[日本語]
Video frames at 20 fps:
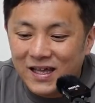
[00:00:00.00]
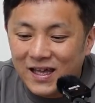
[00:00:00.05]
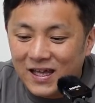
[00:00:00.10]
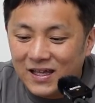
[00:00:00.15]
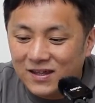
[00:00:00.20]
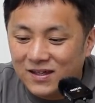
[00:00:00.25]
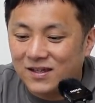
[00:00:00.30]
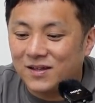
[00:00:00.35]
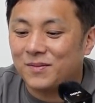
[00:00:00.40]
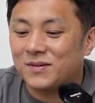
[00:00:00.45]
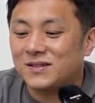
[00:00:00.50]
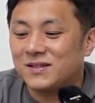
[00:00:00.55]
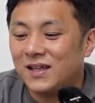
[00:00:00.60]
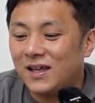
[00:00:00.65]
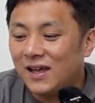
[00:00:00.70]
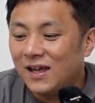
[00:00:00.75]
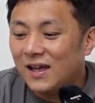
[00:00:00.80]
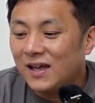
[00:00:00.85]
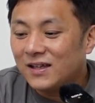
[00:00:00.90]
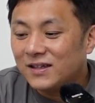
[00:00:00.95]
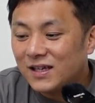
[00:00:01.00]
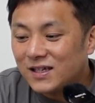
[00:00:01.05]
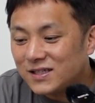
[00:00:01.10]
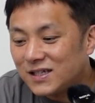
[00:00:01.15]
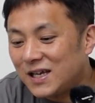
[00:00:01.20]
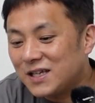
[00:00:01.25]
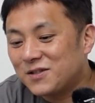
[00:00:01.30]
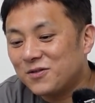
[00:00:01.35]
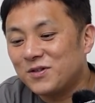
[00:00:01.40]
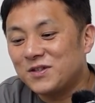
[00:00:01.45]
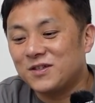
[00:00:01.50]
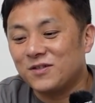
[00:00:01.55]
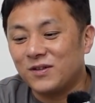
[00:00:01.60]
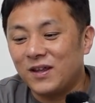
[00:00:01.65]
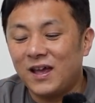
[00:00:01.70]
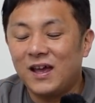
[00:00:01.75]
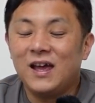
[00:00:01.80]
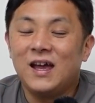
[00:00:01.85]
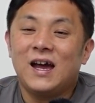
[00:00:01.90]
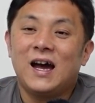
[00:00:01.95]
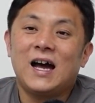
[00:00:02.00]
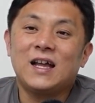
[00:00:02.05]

ね、ってきてますね。確かにそうですよね。